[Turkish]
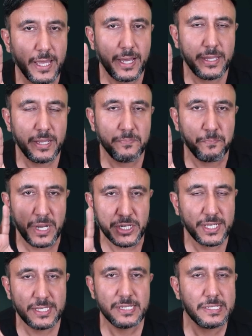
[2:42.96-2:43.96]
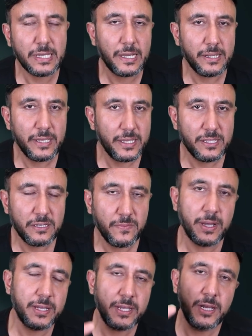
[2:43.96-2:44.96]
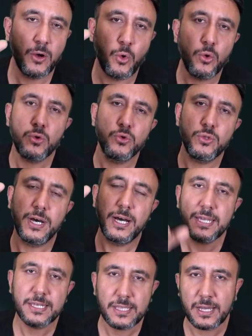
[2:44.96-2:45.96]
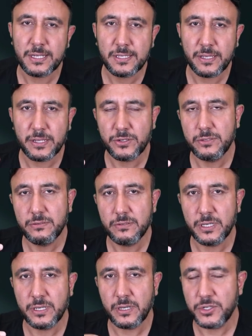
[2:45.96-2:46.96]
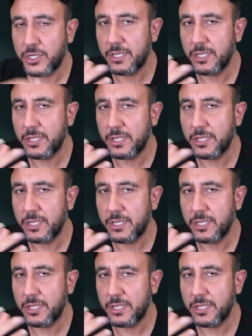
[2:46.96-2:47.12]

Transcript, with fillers: Yani başladığın tarih itibariyle o gün hangi dersleri e,